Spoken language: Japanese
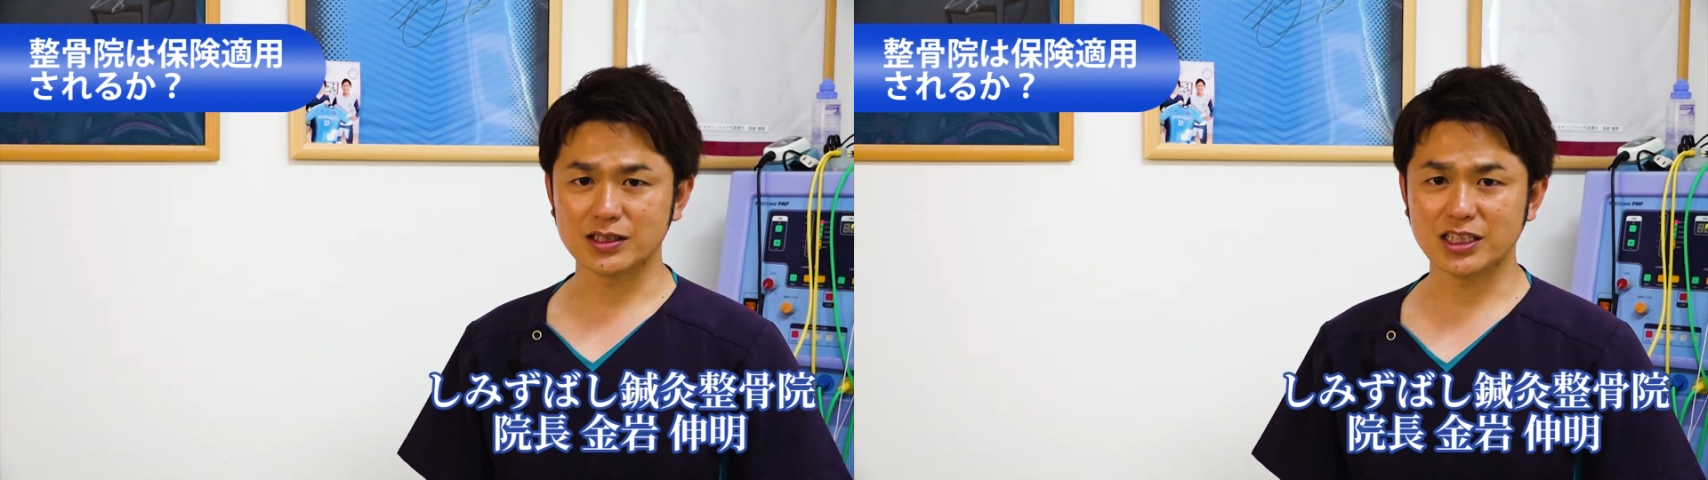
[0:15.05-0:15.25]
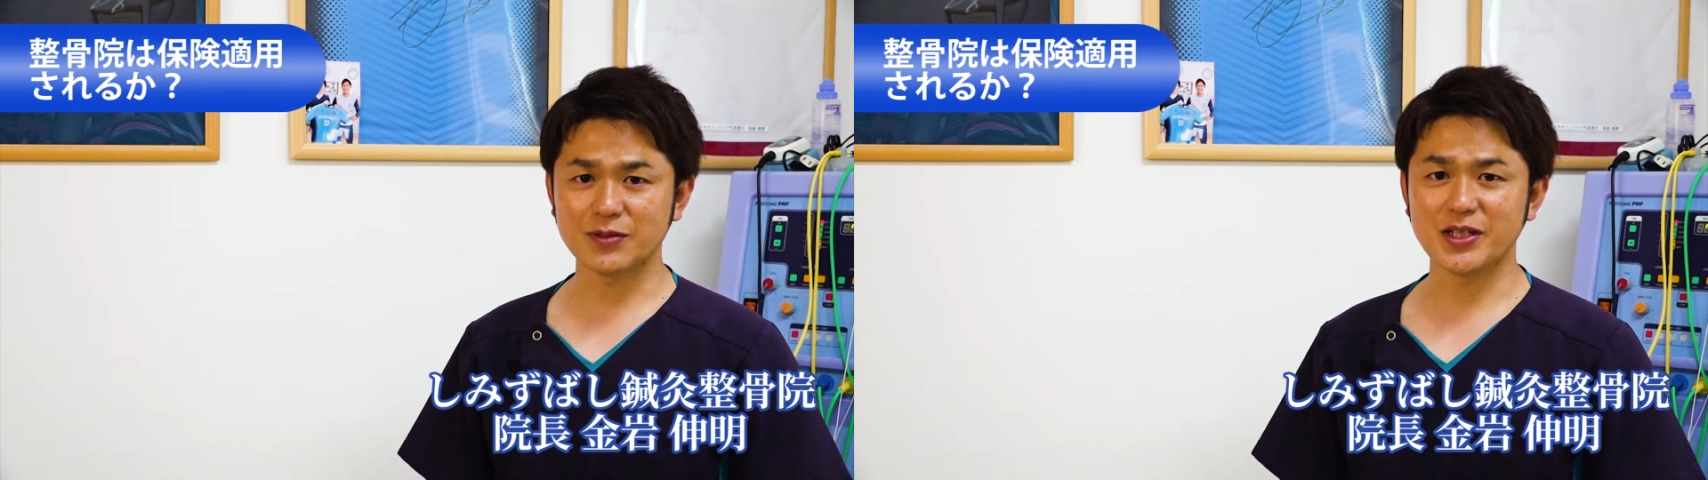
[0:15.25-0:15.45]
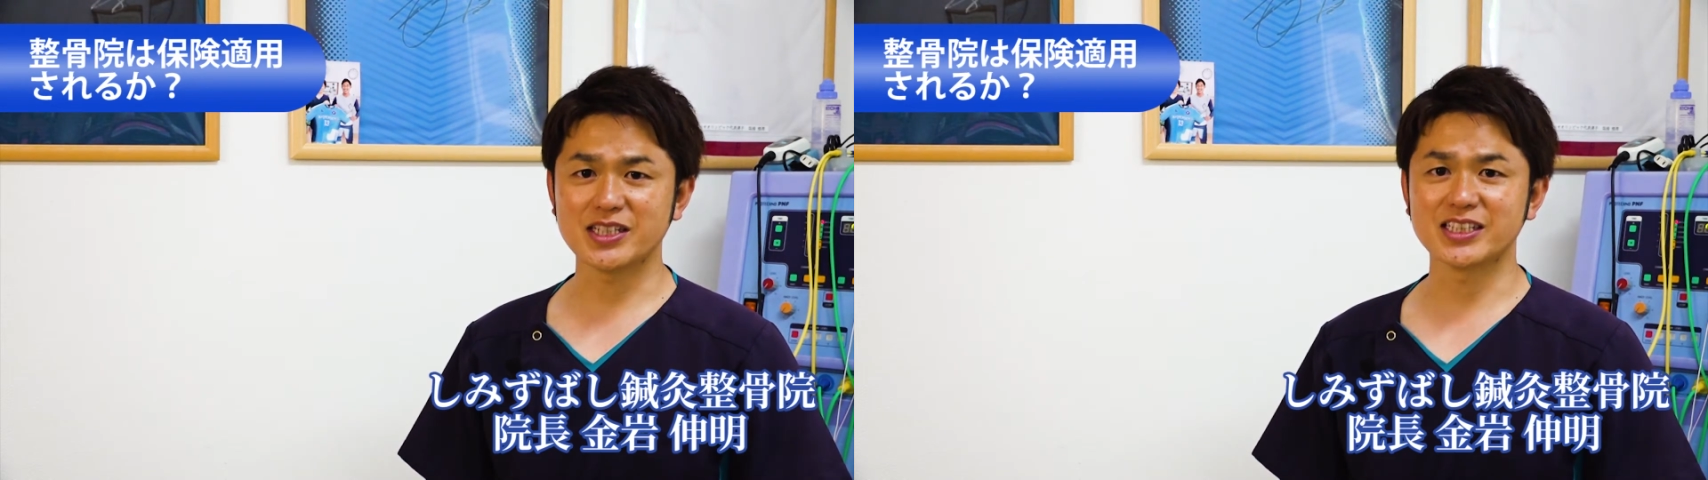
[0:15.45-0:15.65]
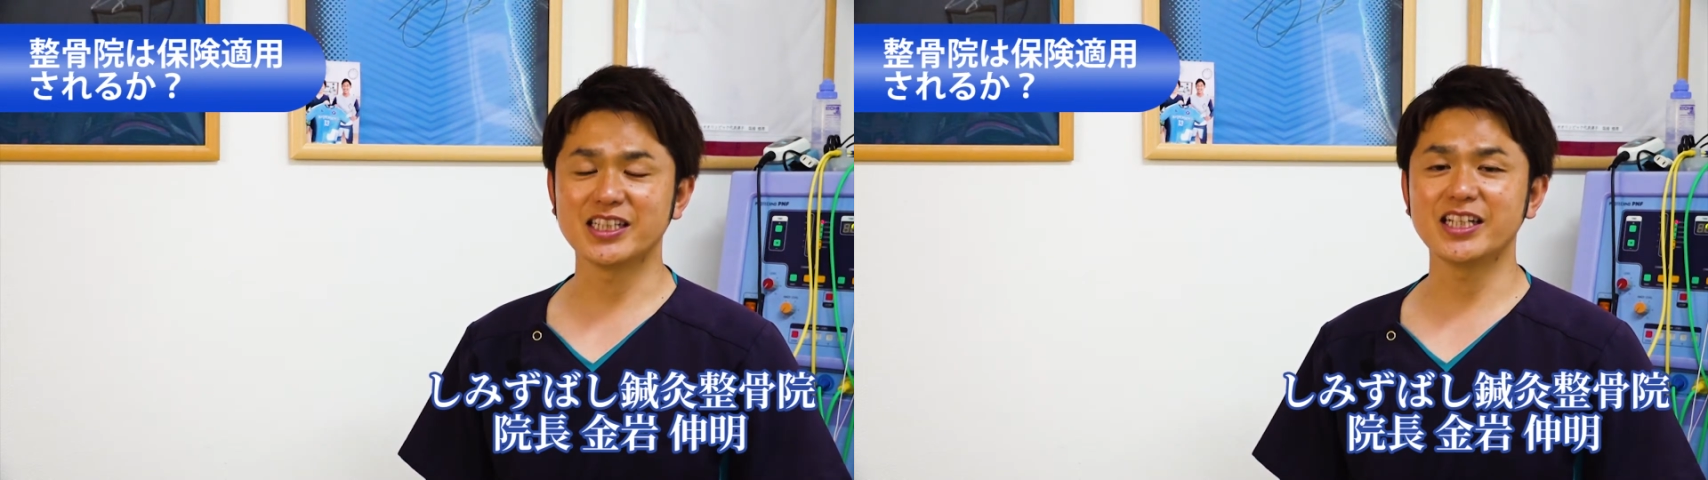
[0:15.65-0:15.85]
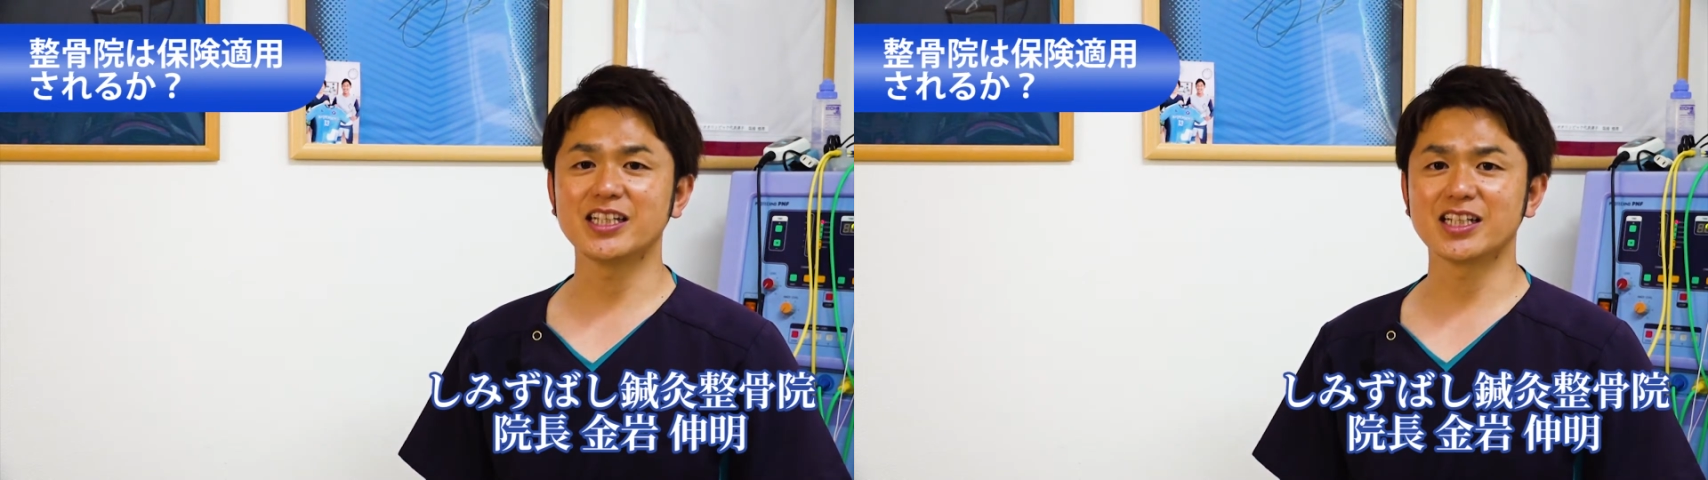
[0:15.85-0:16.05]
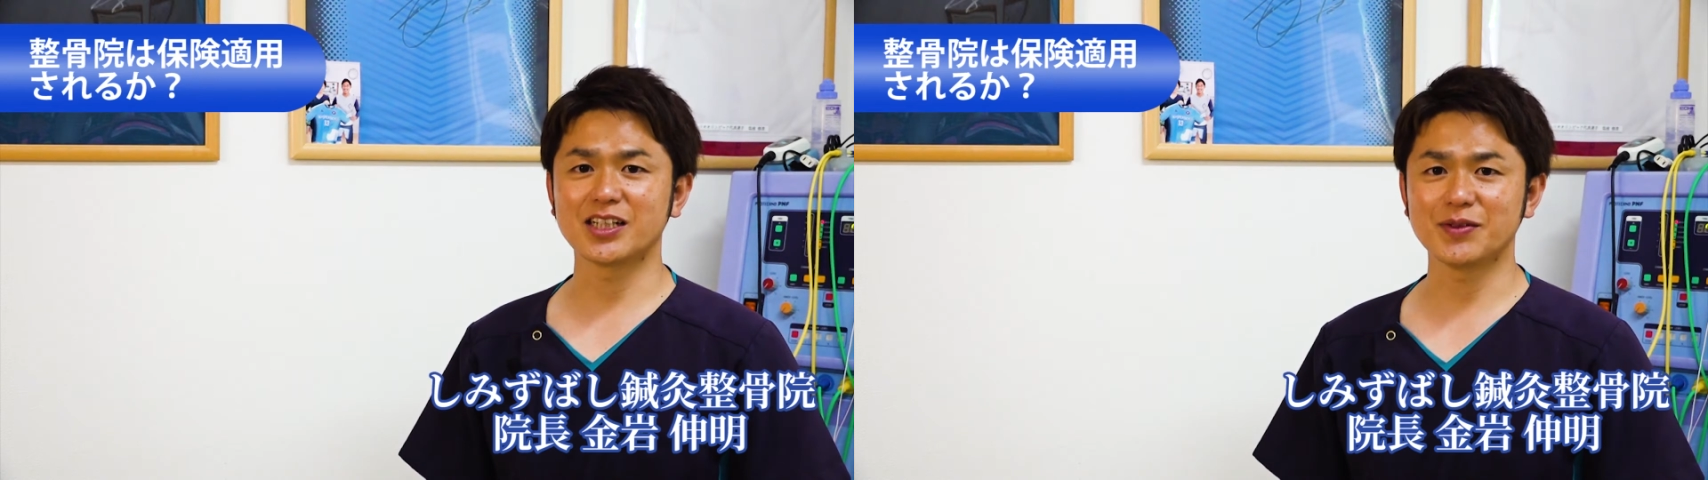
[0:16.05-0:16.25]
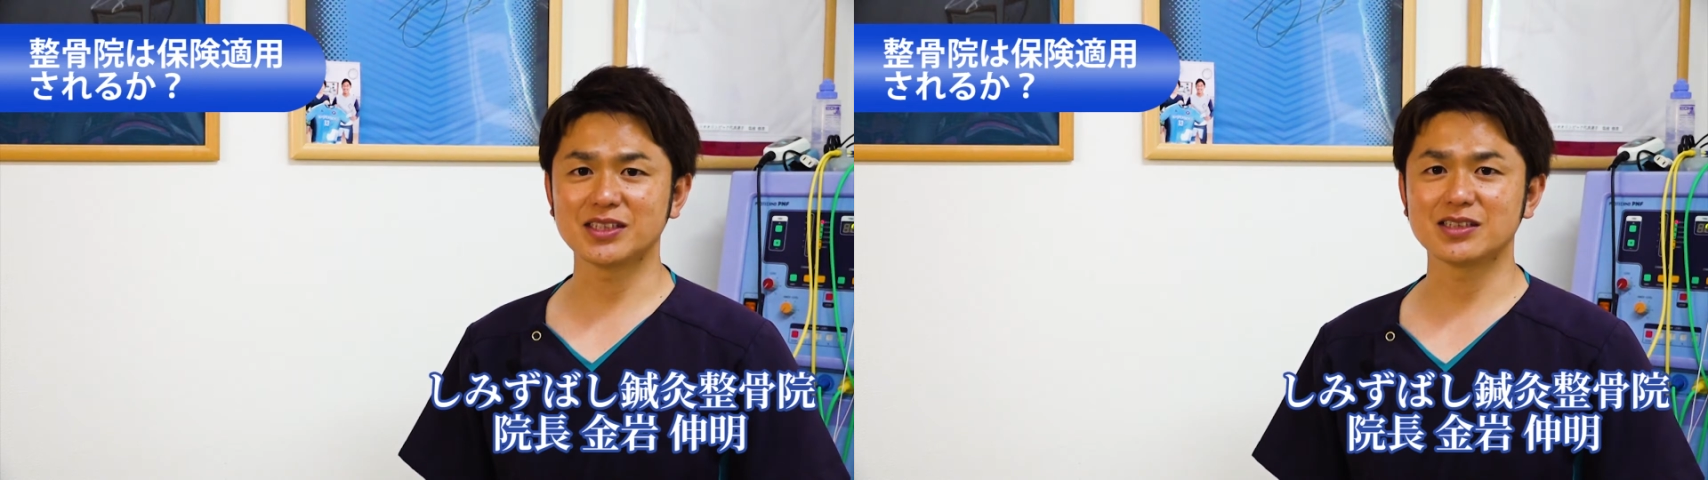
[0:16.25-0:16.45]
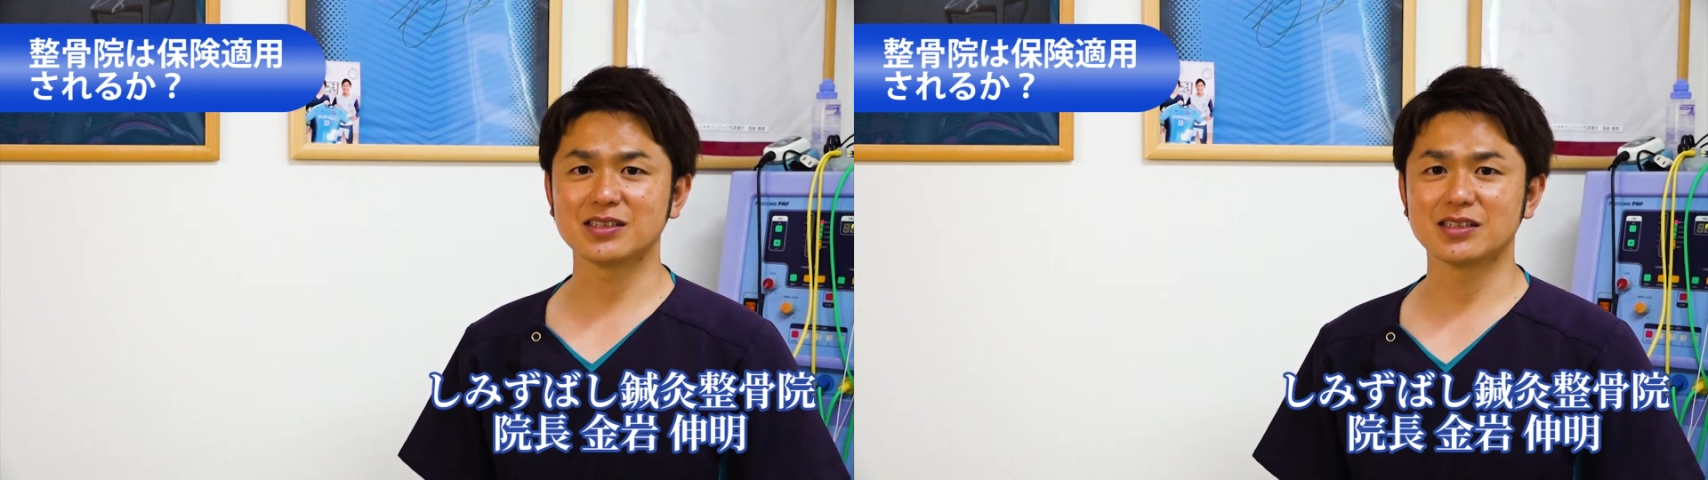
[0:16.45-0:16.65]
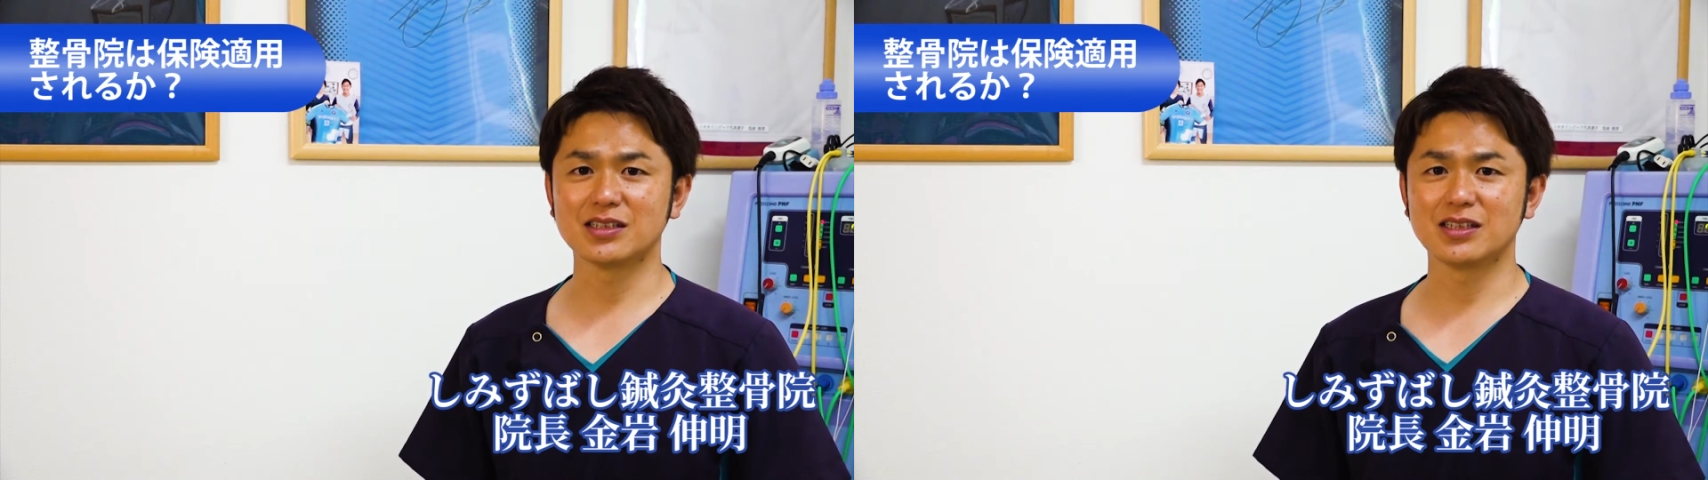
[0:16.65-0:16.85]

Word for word: 説明させていただきます。